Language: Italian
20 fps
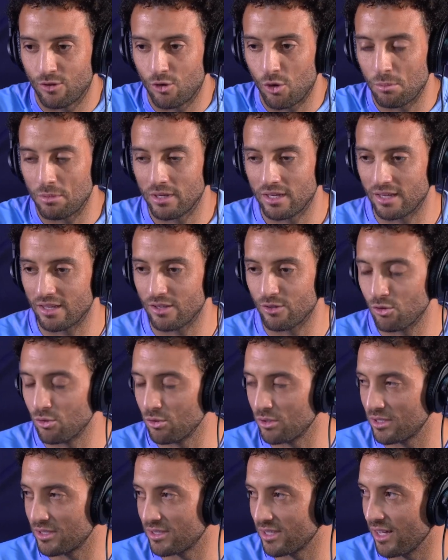come
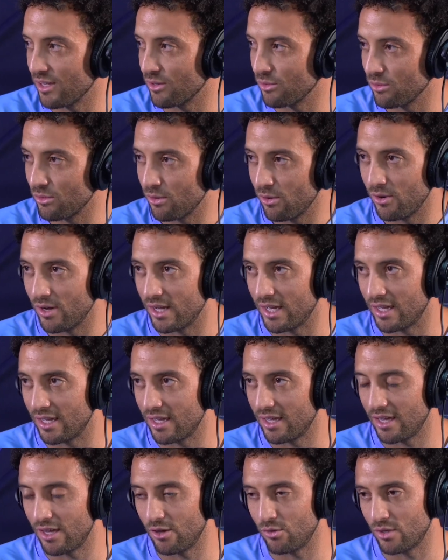tutti sanno, no,
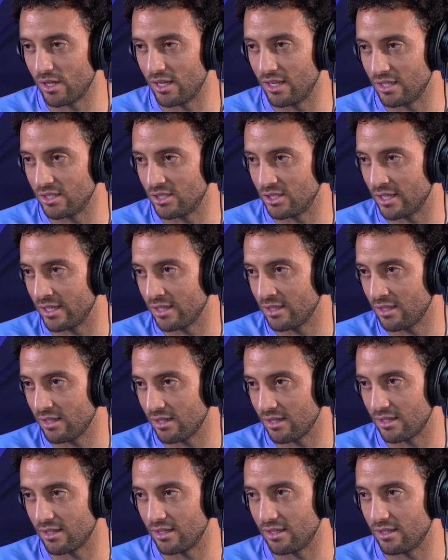è, è, una
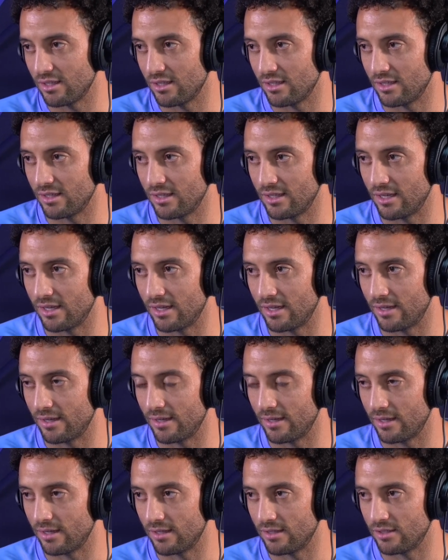leggenda. È, eh, eh,
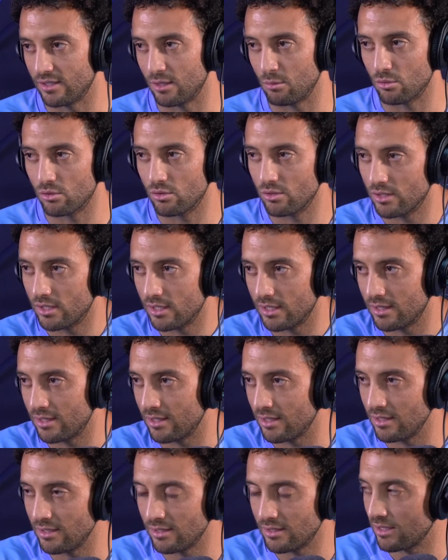siamo tutti
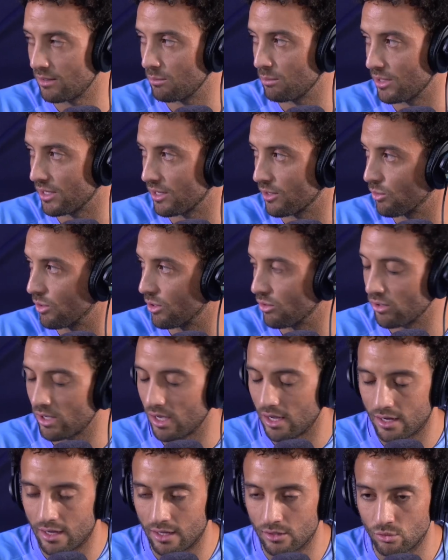tristi per quello
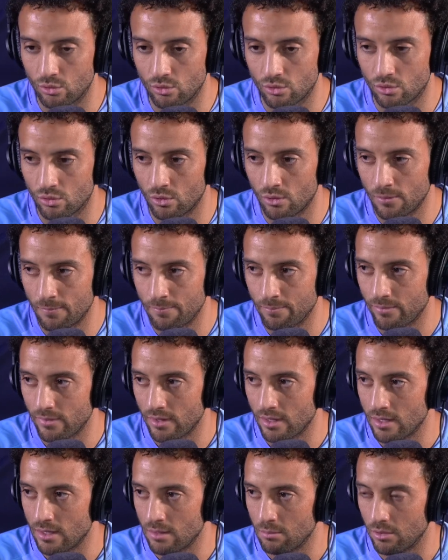che è accaduto
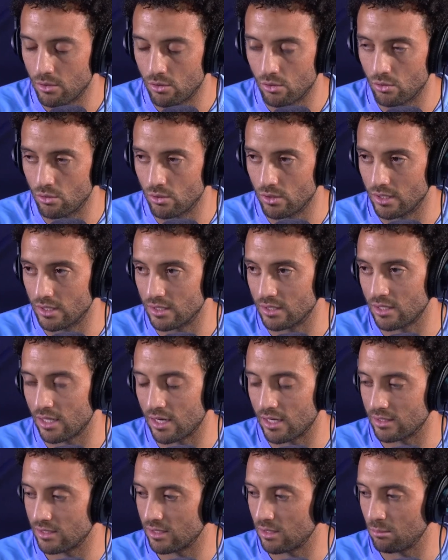però lui
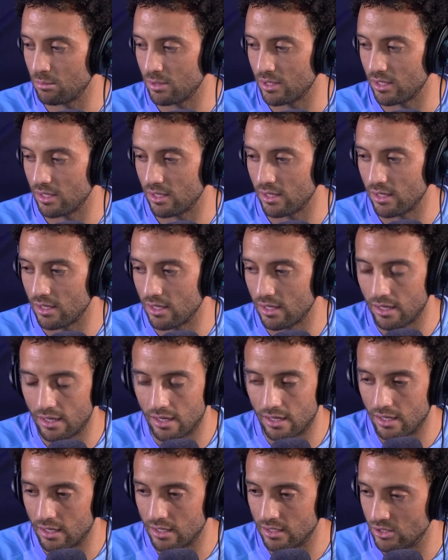sarà sempre
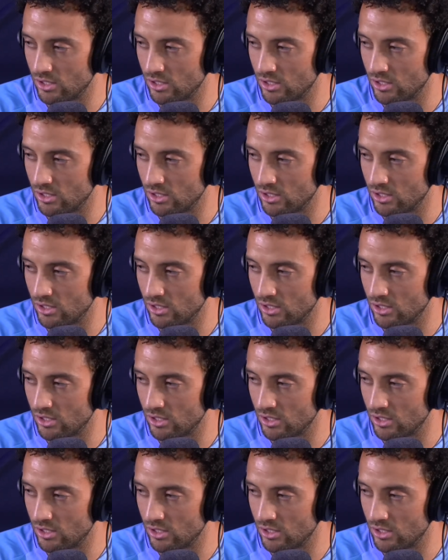eh, la